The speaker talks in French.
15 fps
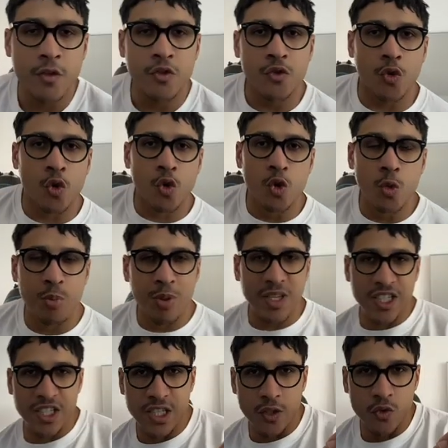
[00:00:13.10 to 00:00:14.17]
Donc le prix
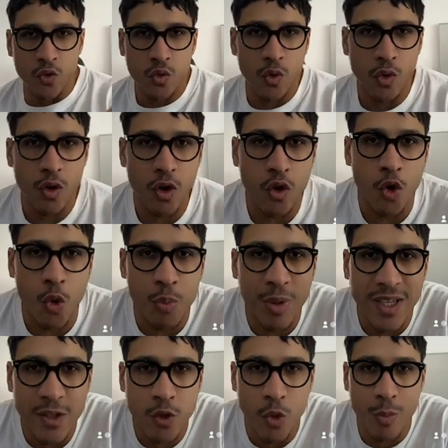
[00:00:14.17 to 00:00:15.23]
chez nous, le
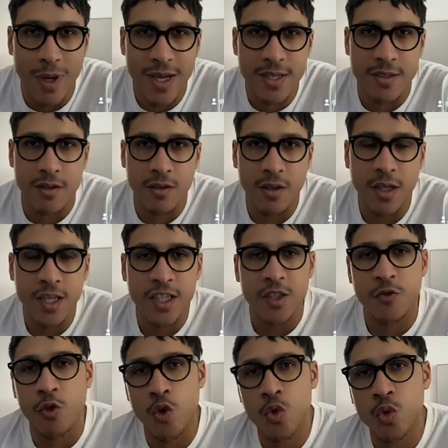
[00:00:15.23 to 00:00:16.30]
prix de base, il
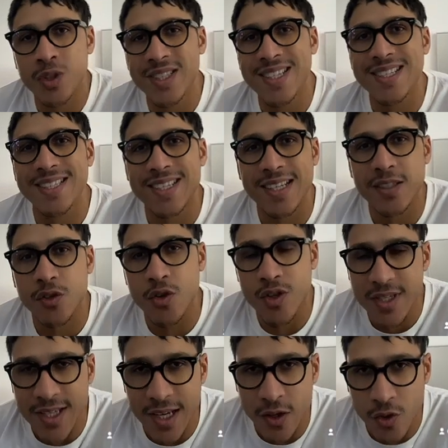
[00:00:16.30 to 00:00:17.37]
faut compter
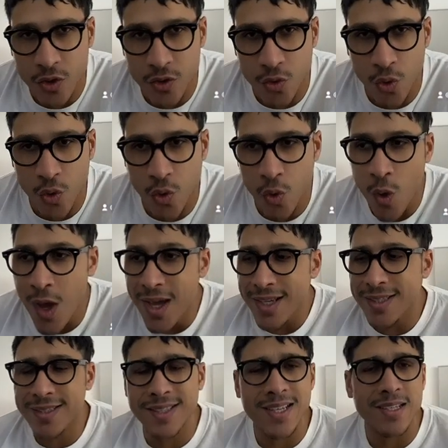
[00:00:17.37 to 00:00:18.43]
550 euros.
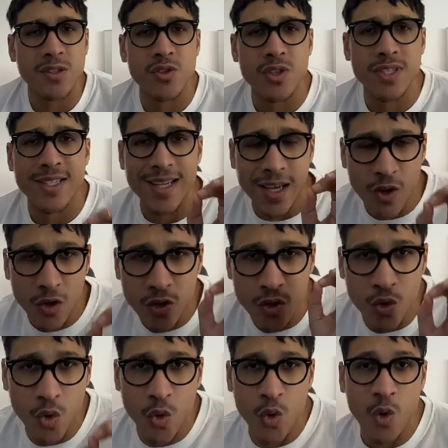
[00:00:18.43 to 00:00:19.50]
550
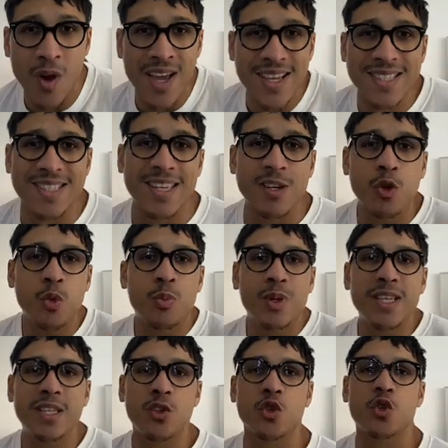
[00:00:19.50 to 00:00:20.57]
euros, c'est le
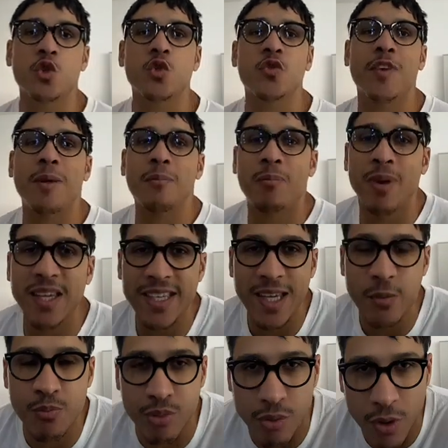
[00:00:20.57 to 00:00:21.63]
prix que tu vas payer
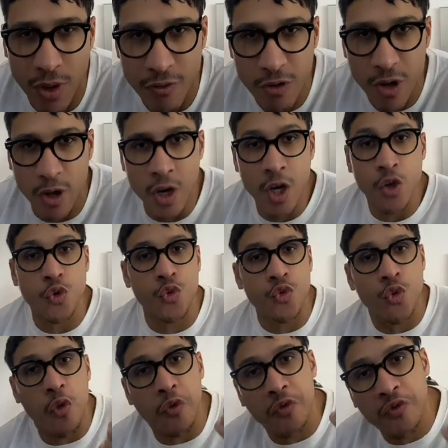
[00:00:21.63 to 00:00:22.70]
pour avoir
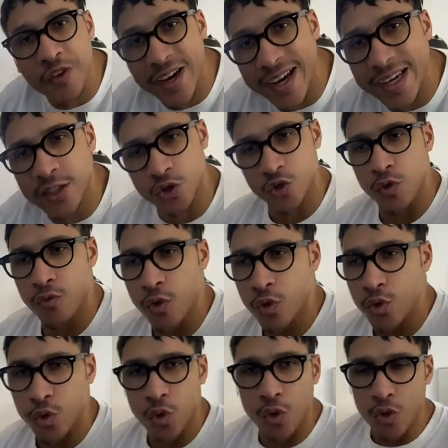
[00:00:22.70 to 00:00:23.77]
une vraie
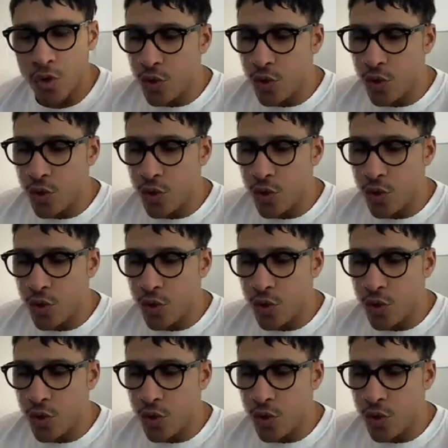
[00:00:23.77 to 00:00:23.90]
chevelure.